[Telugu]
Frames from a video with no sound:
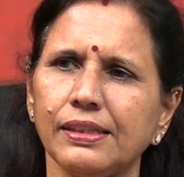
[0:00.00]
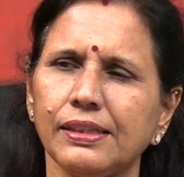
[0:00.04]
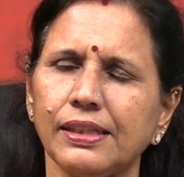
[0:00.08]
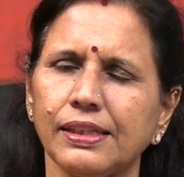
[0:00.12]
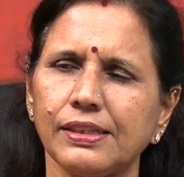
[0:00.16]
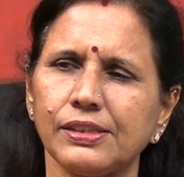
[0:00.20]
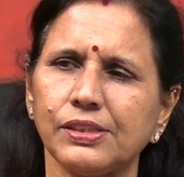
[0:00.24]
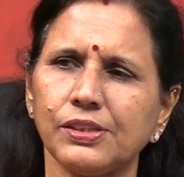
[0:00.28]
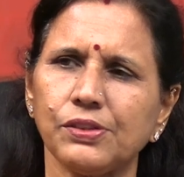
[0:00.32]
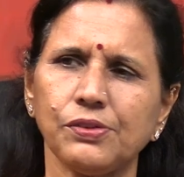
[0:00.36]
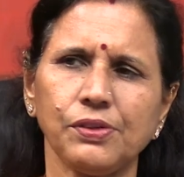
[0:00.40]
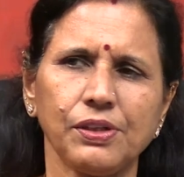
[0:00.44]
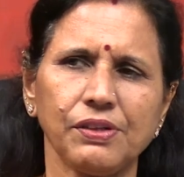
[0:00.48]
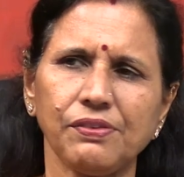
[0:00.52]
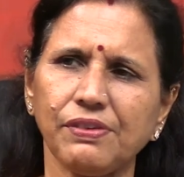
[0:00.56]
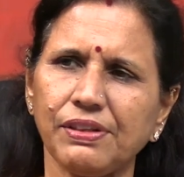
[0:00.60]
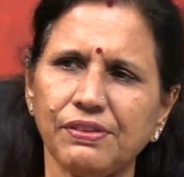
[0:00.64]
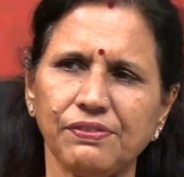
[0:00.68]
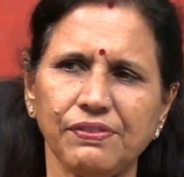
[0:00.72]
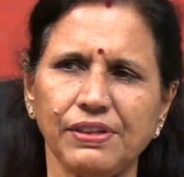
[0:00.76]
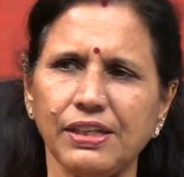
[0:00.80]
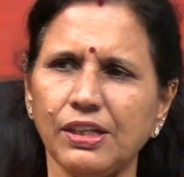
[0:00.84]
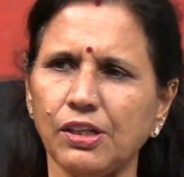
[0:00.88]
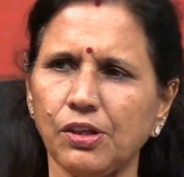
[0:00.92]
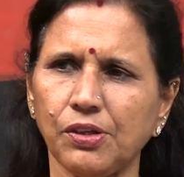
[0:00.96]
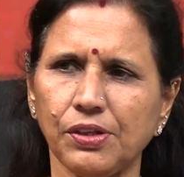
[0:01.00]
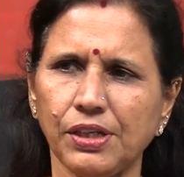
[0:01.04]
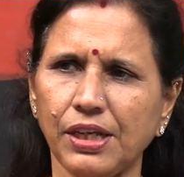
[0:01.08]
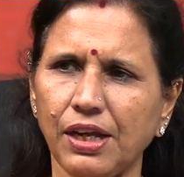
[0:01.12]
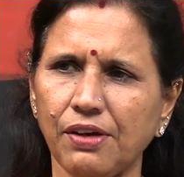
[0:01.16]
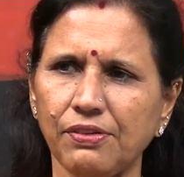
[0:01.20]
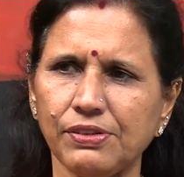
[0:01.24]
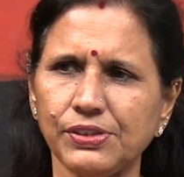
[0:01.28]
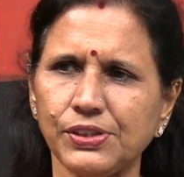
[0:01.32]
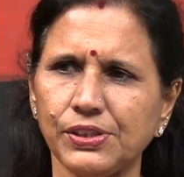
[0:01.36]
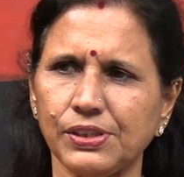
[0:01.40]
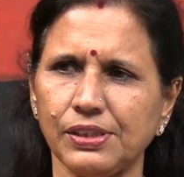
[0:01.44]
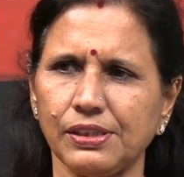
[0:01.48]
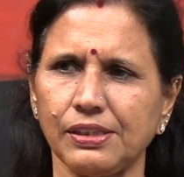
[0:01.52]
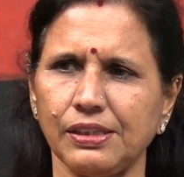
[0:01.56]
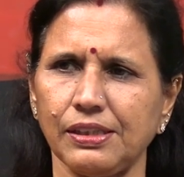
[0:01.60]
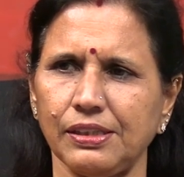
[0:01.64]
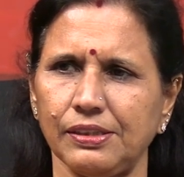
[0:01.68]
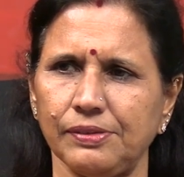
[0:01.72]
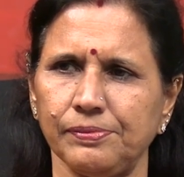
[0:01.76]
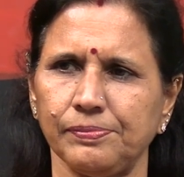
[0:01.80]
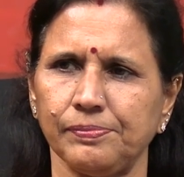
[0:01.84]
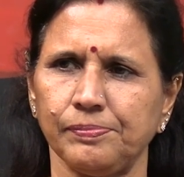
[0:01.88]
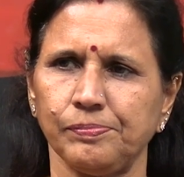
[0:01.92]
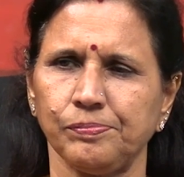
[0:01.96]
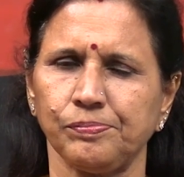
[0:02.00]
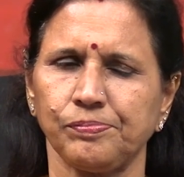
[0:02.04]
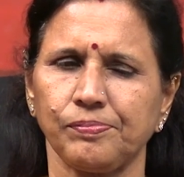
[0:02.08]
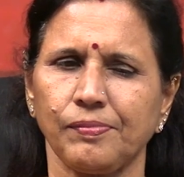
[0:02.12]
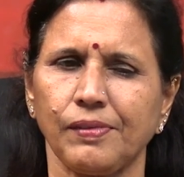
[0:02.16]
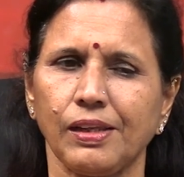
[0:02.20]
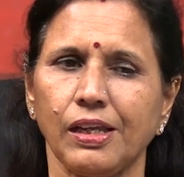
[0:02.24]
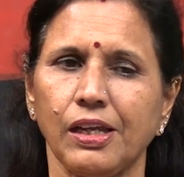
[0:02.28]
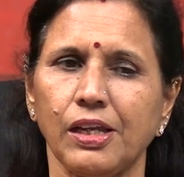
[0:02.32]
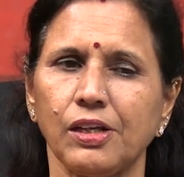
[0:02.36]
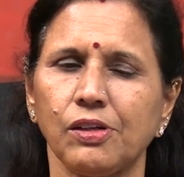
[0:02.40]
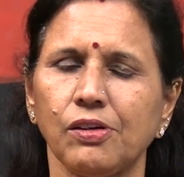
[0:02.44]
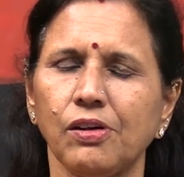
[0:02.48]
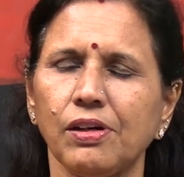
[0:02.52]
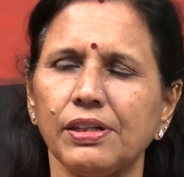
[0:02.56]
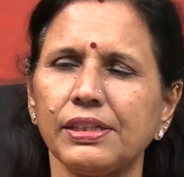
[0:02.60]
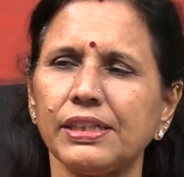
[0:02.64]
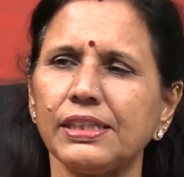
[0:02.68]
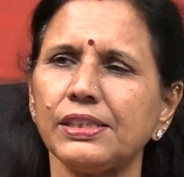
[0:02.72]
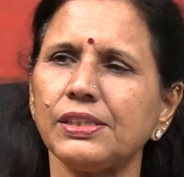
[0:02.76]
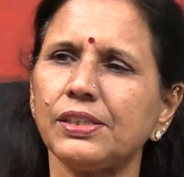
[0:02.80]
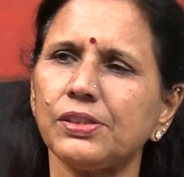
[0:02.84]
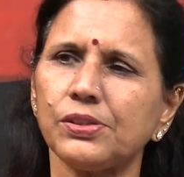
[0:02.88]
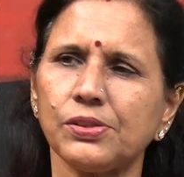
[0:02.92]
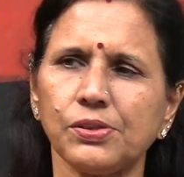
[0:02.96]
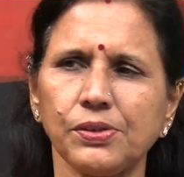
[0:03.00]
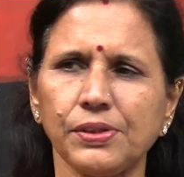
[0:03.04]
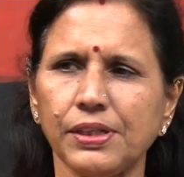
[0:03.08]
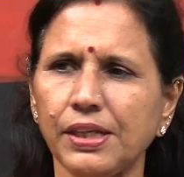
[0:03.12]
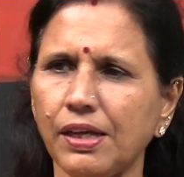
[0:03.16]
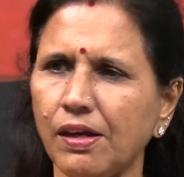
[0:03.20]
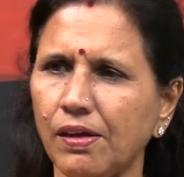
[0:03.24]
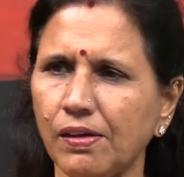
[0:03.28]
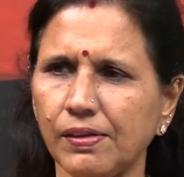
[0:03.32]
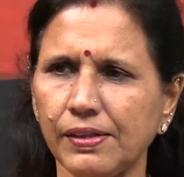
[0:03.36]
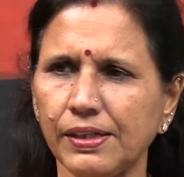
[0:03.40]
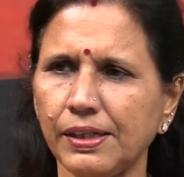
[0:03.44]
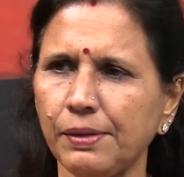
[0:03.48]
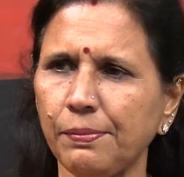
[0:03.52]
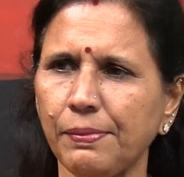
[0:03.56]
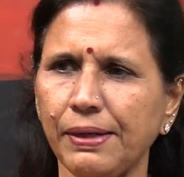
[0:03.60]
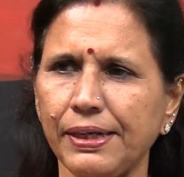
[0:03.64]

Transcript: నెక్స్ట్ ఒక వన్ వీక్ లో రావచ్చు కదా ఇంకొకటి సిసోడి ఆల్రెడీ